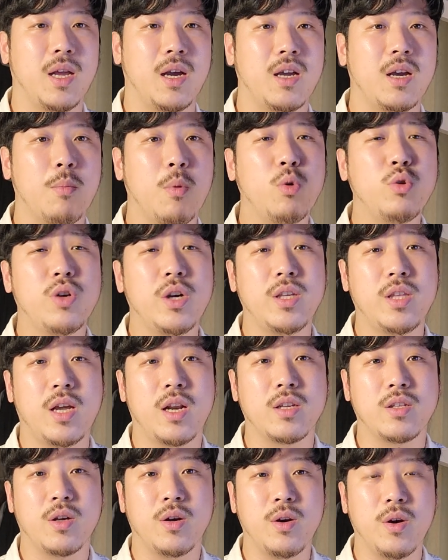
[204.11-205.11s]
그러니까 목적에
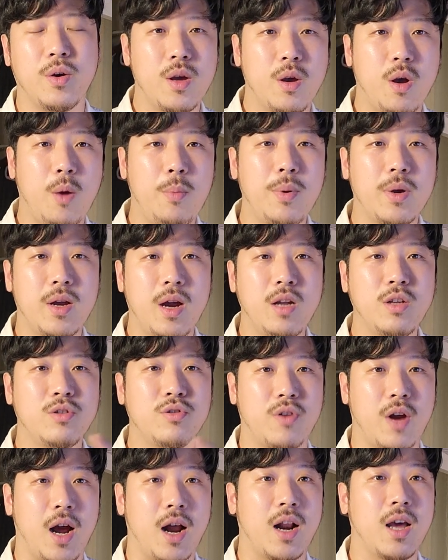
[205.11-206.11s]
따라서
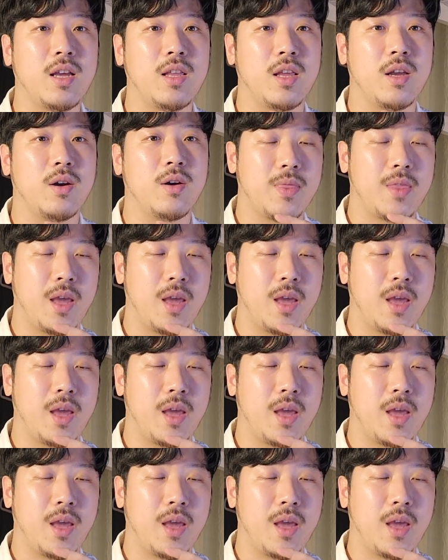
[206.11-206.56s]
커피는할줄 알아야 돼요.